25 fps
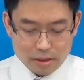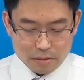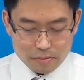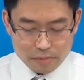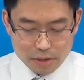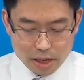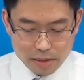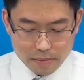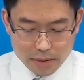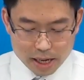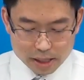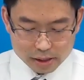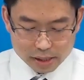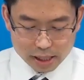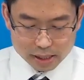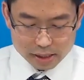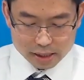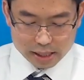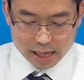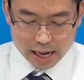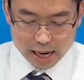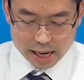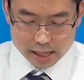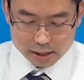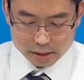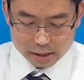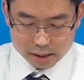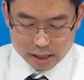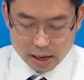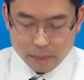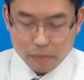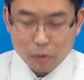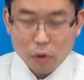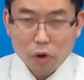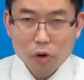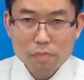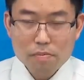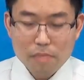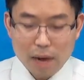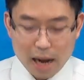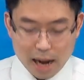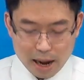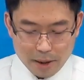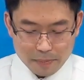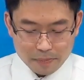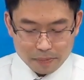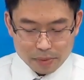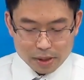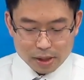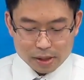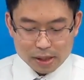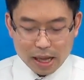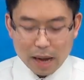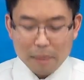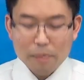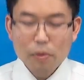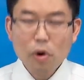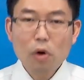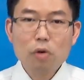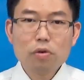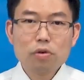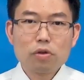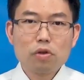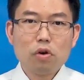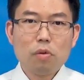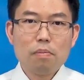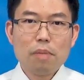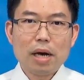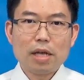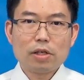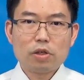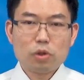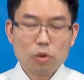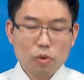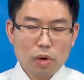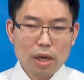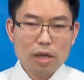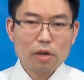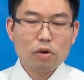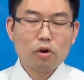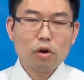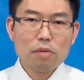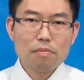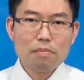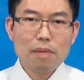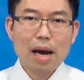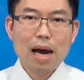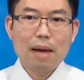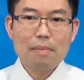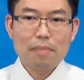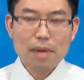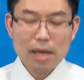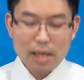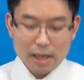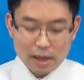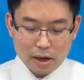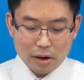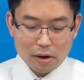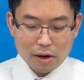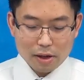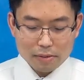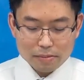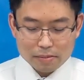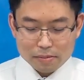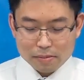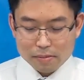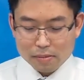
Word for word: เพื่อมาจัดการกับคนบาปแต่พระองค์ทรงมาช่วยคนบาปให้รอด